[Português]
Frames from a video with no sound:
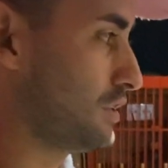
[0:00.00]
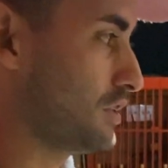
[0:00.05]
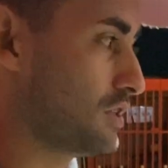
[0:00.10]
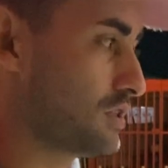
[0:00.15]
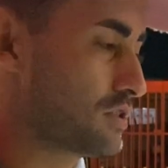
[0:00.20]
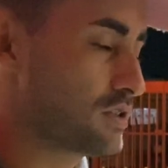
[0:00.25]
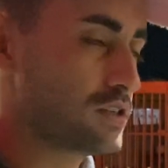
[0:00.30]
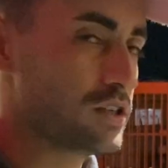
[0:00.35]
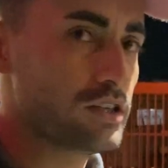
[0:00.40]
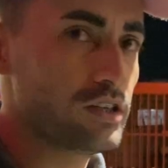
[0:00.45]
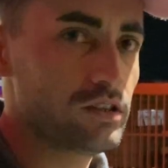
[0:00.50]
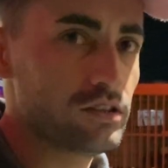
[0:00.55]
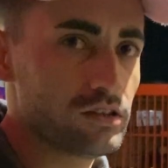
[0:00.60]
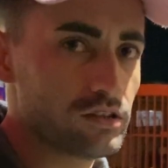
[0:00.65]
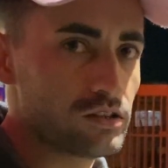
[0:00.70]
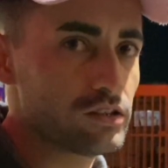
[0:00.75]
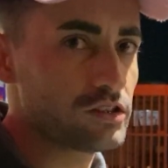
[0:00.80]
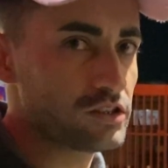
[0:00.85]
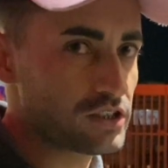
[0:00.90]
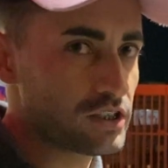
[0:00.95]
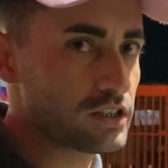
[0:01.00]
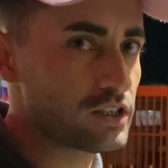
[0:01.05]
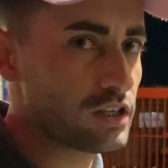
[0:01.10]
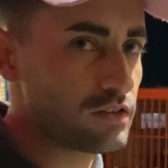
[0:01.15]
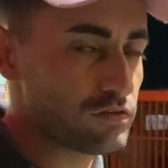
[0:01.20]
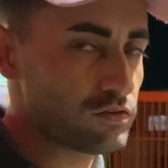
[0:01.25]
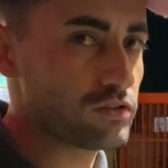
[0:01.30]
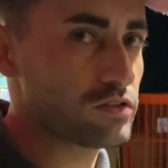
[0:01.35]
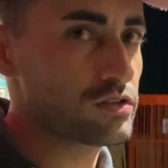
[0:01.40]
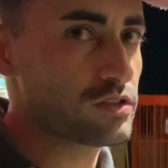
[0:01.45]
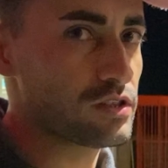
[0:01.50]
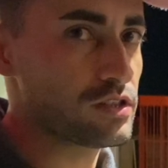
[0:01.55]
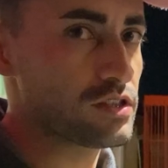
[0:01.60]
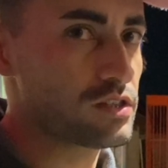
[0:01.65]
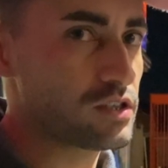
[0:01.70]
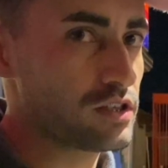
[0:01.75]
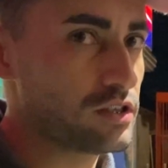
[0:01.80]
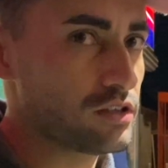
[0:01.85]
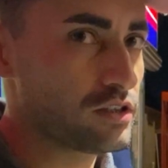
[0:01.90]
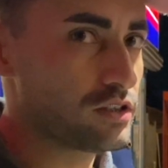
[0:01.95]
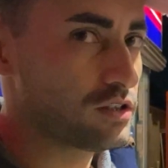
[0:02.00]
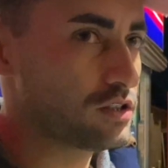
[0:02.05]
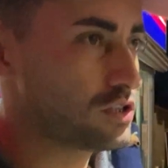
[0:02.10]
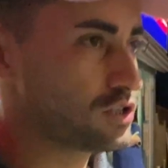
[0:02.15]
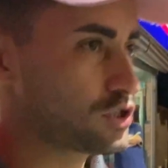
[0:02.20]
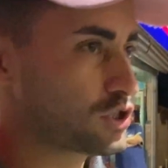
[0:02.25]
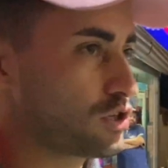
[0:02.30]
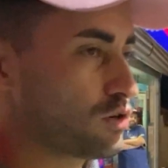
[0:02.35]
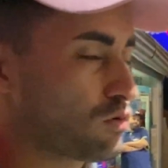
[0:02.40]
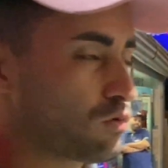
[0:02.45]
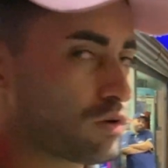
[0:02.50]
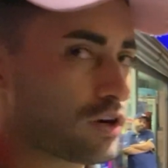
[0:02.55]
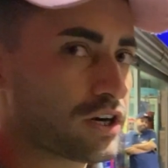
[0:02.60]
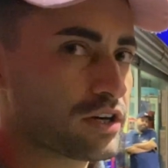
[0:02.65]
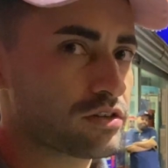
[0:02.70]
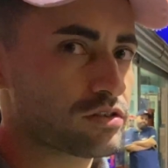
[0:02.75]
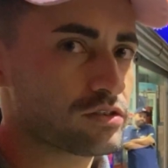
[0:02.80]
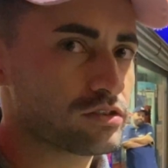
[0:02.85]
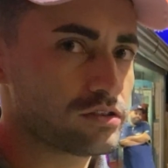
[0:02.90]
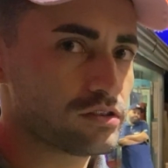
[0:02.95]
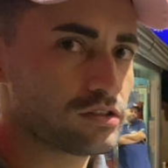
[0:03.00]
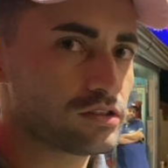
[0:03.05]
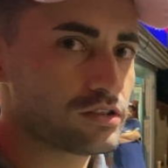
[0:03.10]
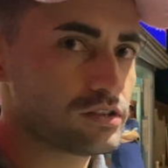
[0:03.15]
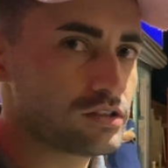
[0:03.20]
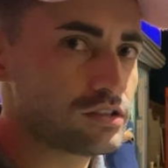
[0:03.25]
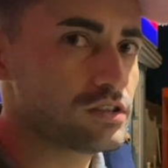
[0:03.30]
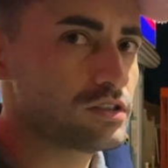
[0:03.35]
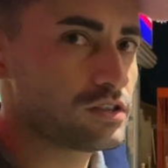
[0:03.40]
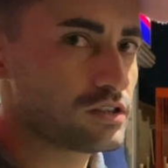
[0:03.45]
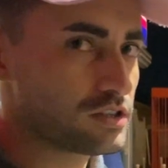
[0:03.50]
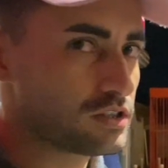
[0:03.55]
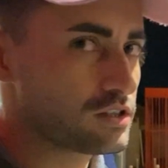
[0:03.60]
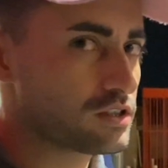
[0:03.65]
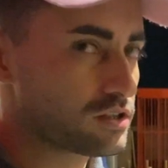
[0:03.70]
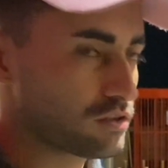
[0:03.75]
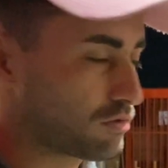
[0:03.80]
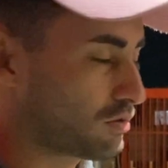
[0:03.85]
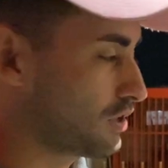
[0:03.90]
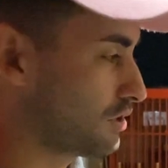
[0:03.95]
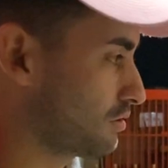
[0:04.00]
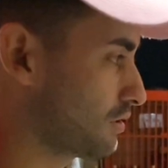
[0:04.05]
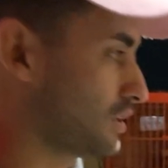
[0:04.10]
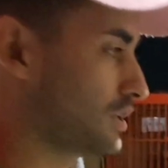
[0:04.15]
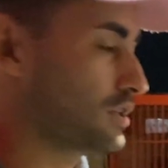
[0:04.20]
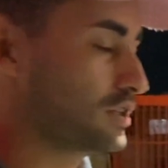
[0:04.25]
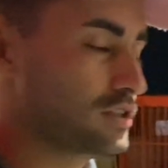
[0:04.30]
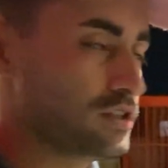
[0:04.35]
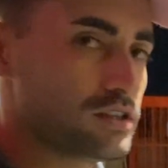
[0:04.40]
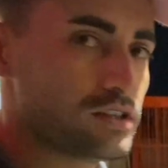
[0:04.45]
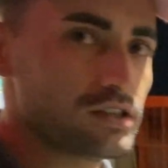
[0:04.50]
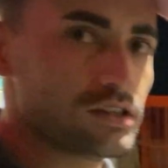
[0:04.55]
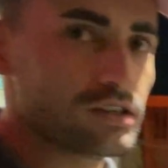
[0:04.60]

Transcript: Não, já teve é, outros já? Já teve outros, esse aí é, acho que é o quarto. Quarto, quarto imagina.